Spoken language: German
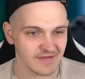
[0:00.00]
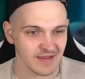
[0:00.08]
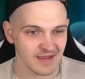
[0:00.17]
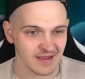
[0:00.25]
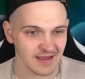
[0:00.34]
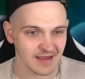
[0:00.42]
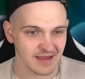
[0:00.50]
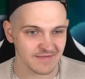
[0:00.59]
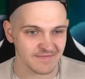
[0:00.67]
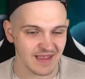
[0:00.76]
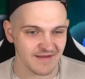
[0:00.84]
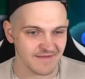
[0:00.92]
Äh,
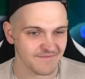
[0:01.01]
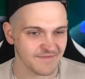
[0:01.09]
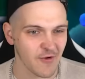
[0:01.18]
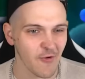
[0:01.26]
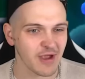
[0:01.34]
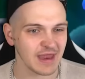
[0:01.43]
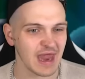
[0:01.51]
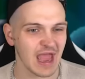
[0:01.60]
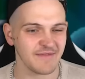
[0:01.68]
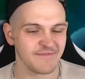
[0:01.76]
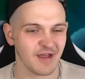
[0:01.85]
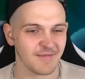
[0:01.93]
wir gucken
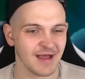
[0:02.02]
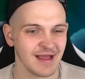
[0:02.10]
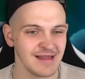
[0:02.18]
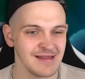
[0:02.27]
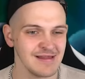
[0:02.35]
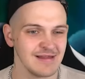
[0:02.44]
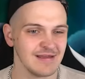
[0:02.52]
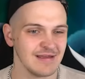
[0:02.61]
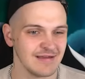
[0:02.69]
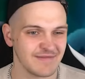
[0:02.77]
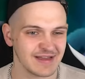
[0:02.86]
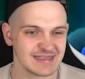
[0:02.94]
einfach mal,
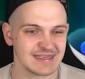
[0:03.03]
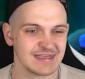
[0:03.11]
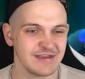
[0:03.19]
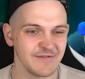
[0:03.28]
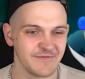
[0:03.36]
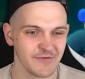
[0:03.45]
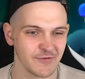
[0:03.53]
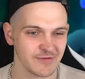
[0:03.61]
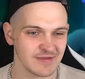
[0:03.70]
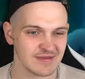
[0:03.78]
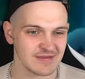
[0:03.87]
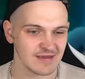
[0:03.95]
was es hier für
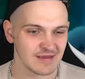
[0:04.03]
uns